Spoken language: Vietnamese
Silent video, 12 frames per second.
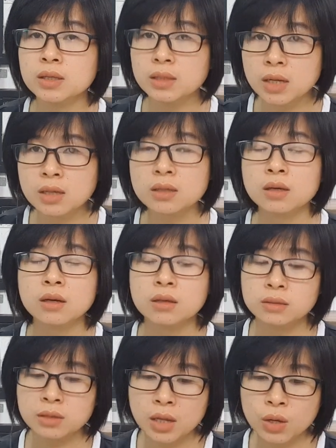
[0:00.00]
Nhưng
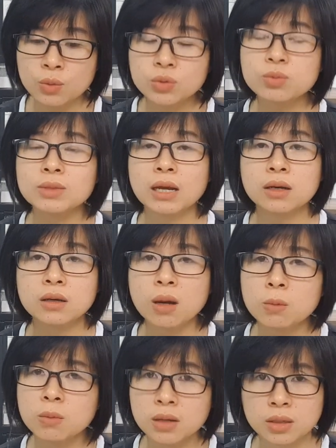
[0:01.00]
nếu chúng ta
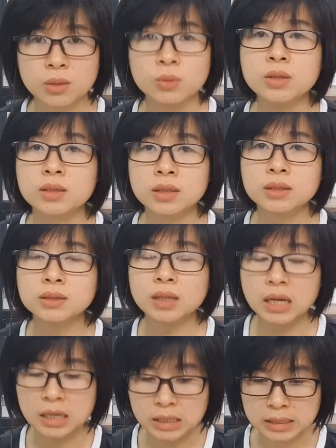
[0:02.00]
không hiểu được cái
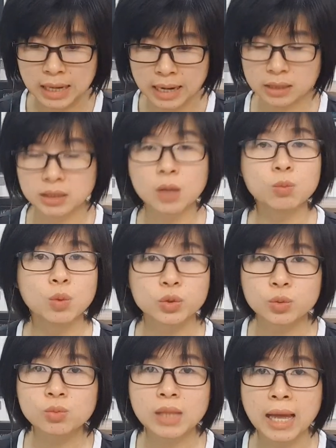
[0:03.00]
tình trạng tóc của
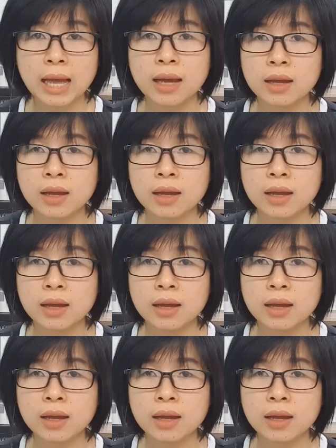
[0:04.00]
chúng ta